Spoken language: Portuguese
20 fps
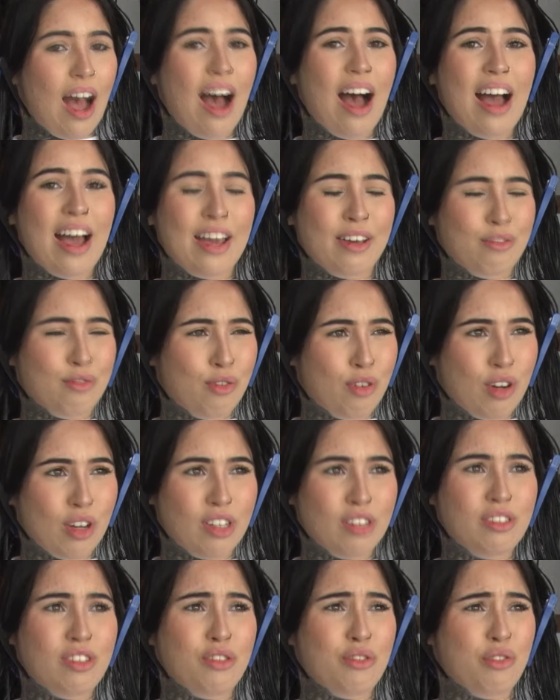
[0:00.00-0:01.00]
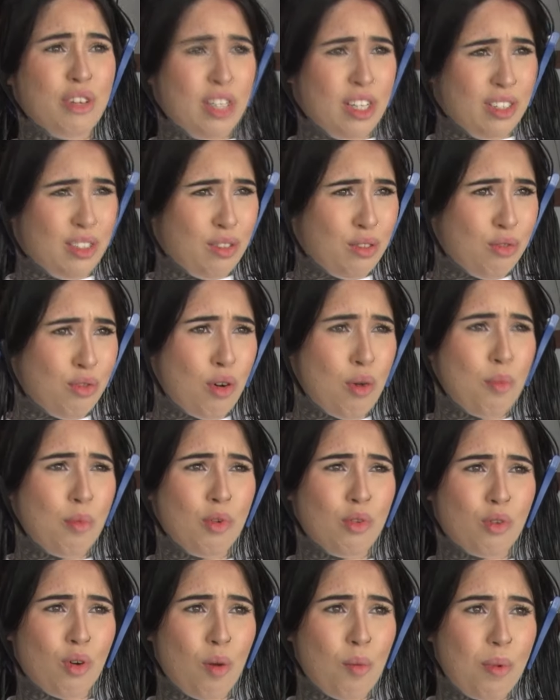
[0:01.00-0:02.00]
Ai, foi difícil, foi
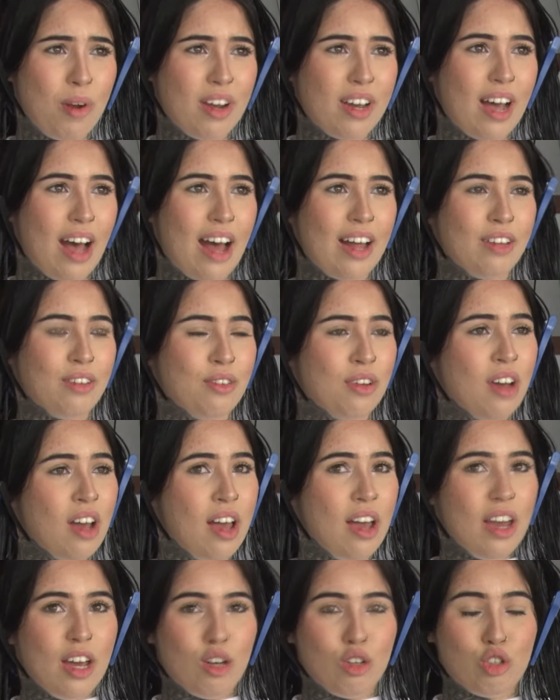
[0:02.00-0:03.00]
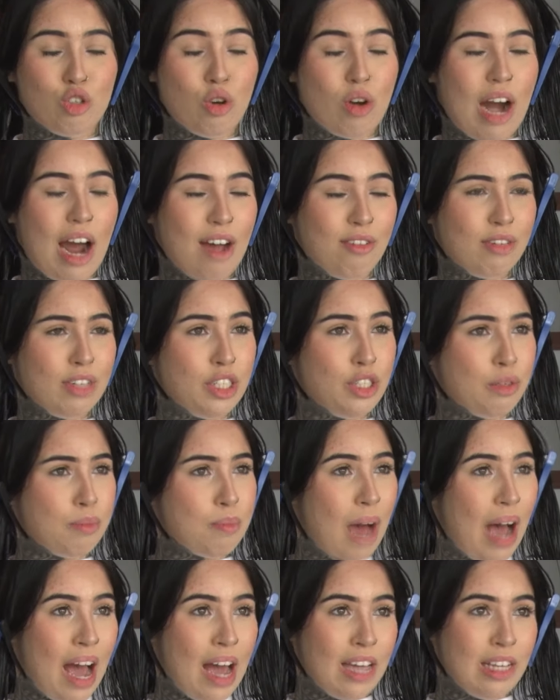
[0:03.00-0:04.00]
muito complicado. Eu chorava
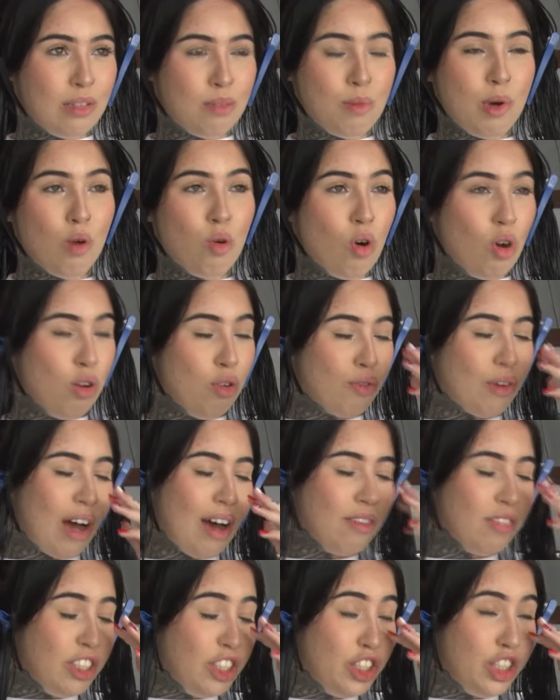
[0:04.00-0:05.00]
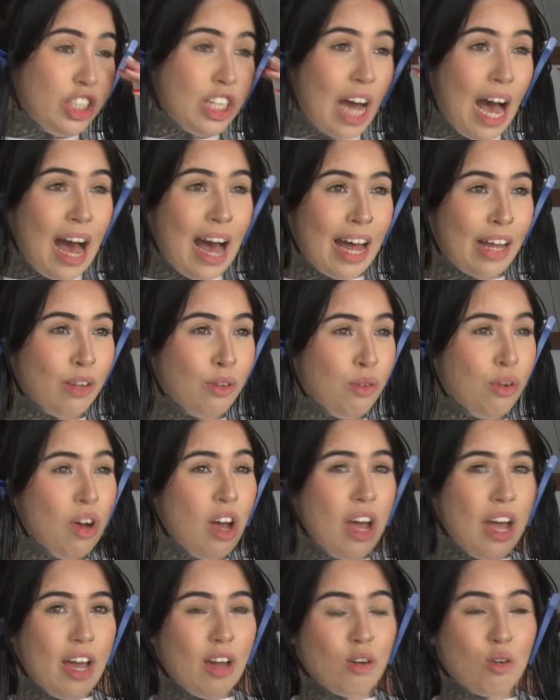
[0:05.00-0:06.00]
demais, meu olho ficava inchado,
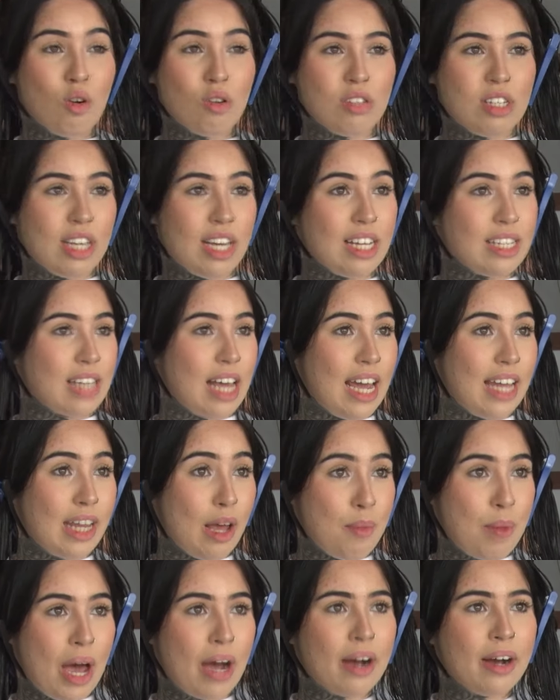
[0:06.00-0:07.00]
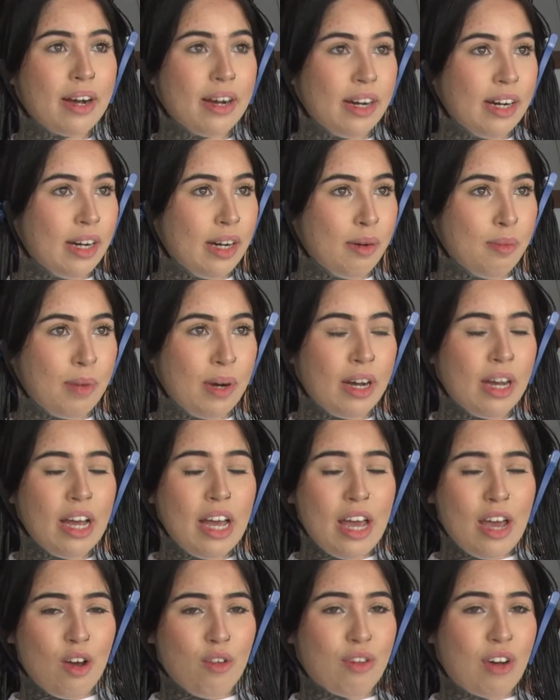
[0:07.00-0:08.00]
eu não conseguia sair da minha cama,
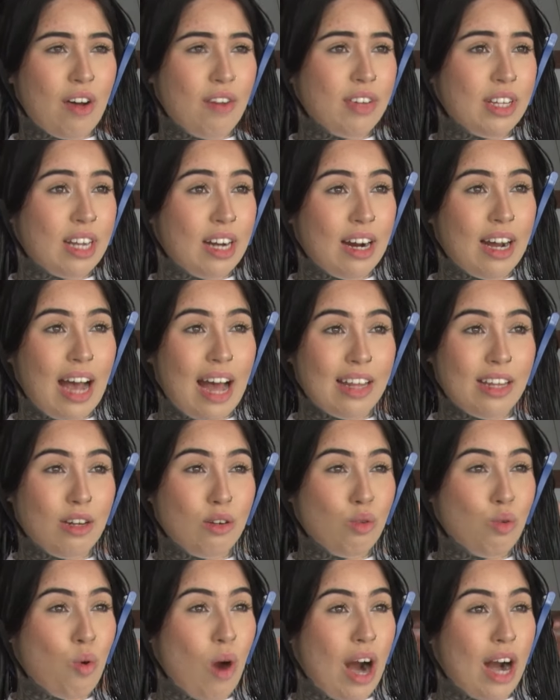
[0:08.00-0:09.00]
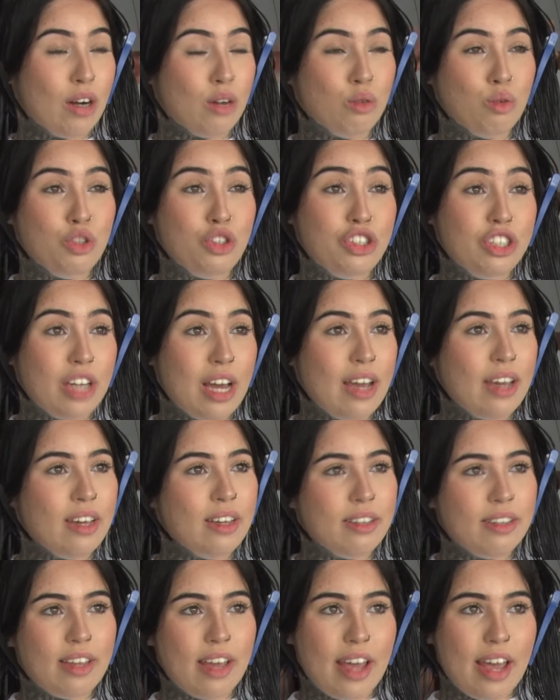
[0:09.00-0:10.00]
eu ficava trancada no quarto o dia
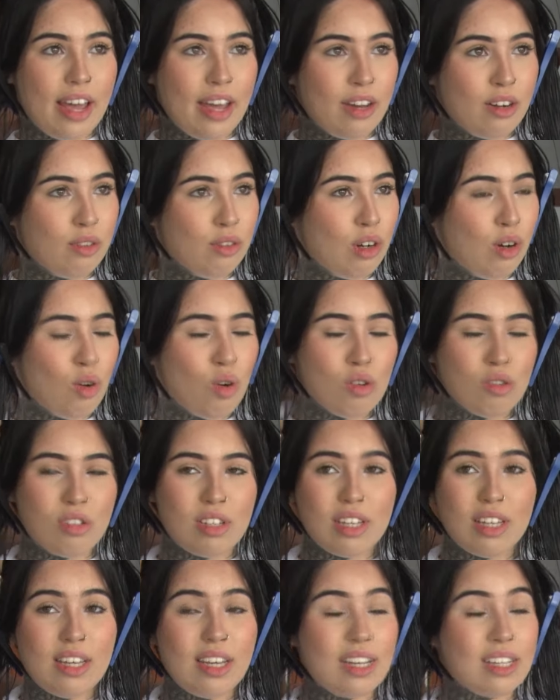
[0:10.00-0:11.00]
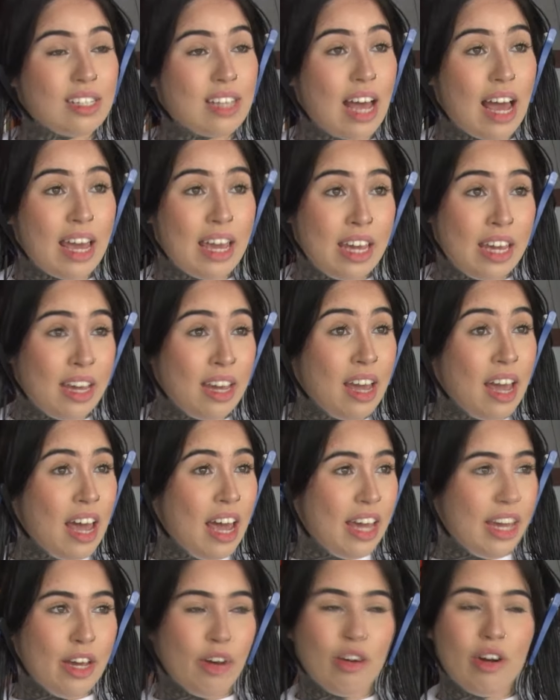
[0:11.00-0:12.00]
inteiro, não conseguia sair
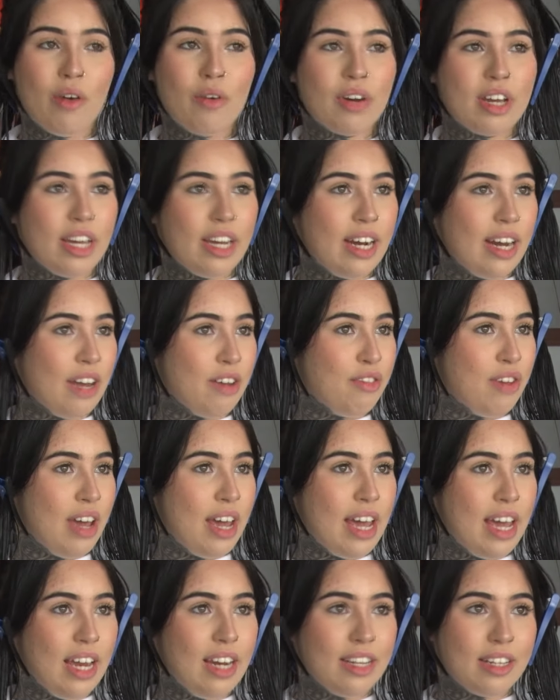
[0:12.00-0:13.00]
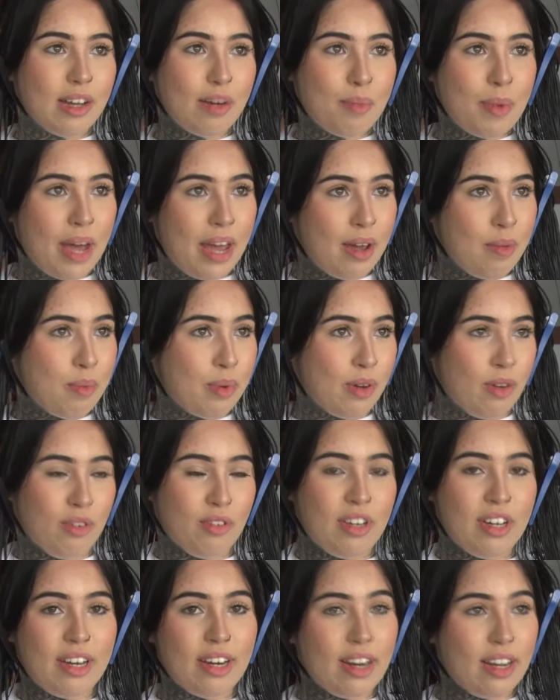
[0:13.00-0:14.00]
e eu não queria ver ele também, porque eu não
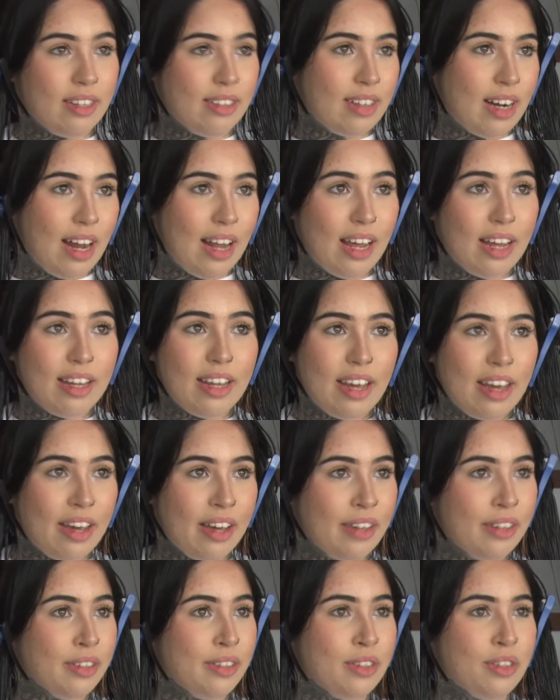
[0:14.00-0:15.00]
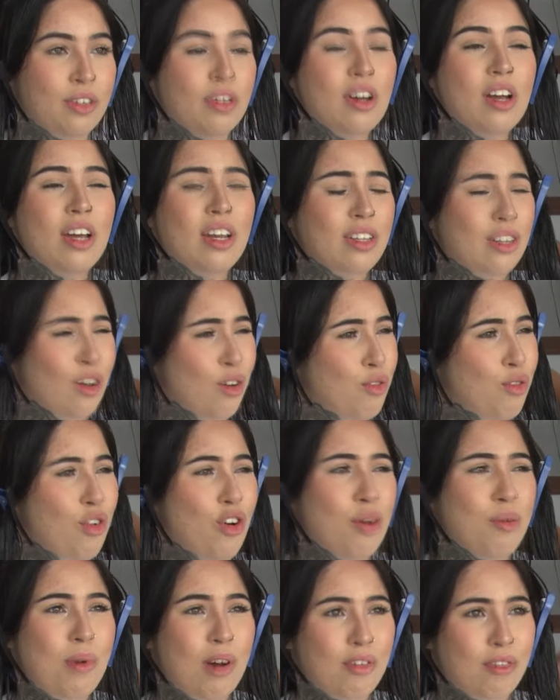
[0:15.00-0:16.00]
queria entrar lá dentro. Então
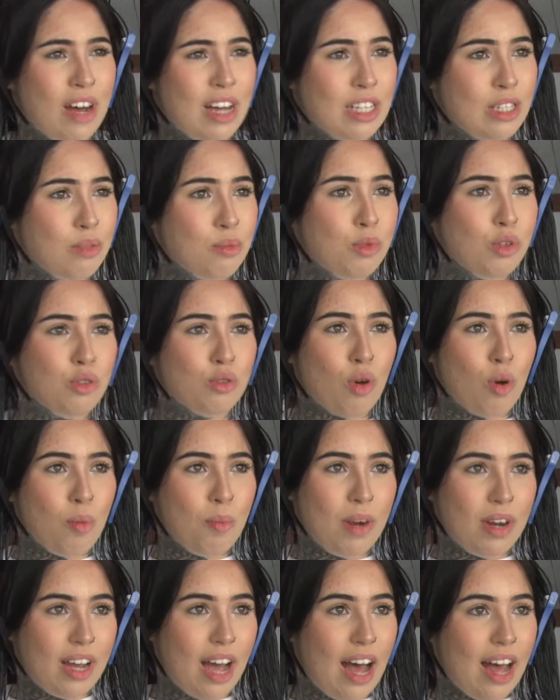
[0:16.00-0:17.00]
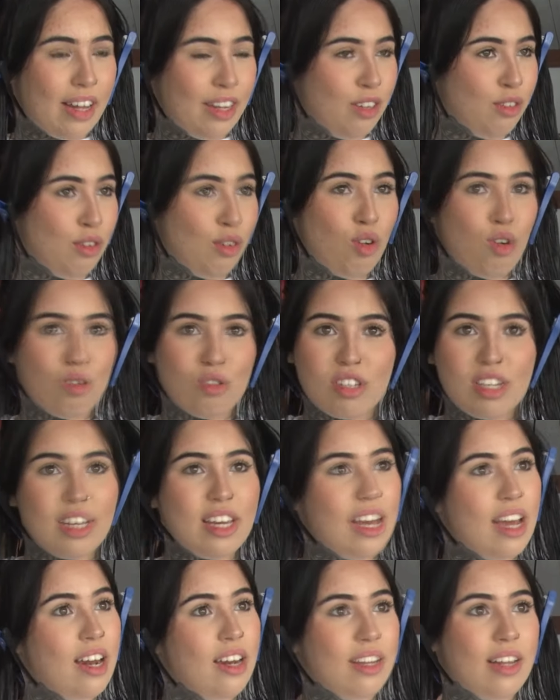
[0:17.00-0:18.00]
foi uma fase muito complicada, eu não
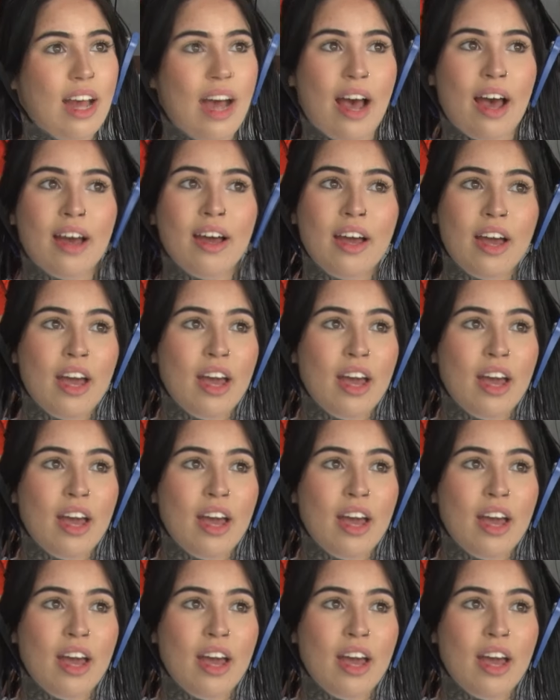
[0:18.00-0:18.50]
conseguia lidar.